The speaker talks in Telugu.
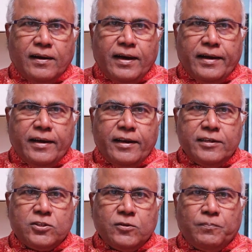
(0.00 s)

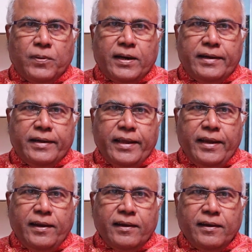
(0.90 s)
కాంగ్రెస్ పార్టీ
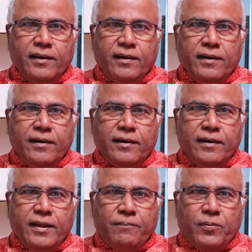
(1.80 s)

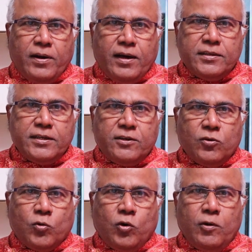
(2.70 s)
డిపాజిట్
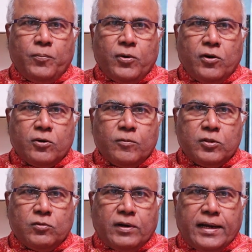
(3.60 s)
కోల్పోవటం
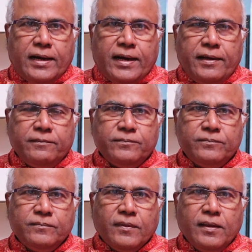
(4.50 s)
ద్వారా
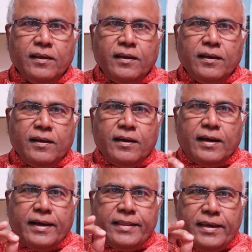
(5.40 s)

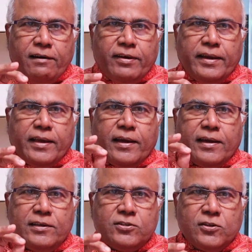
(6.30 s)
అది ఎవరికి
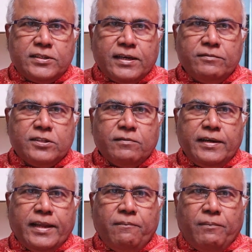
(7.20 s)
కలిసి వచ్చే అంశం
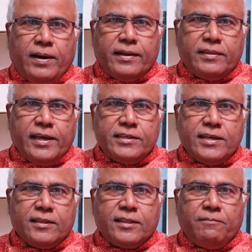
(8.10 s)
అంటే భారతీయ
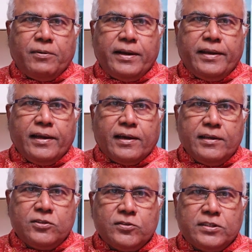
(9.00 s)
జనతా పార్టీకి
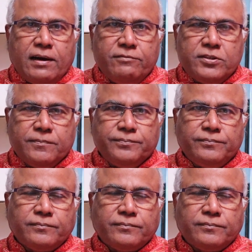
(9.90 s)
కలిసి వచ్చే అంశం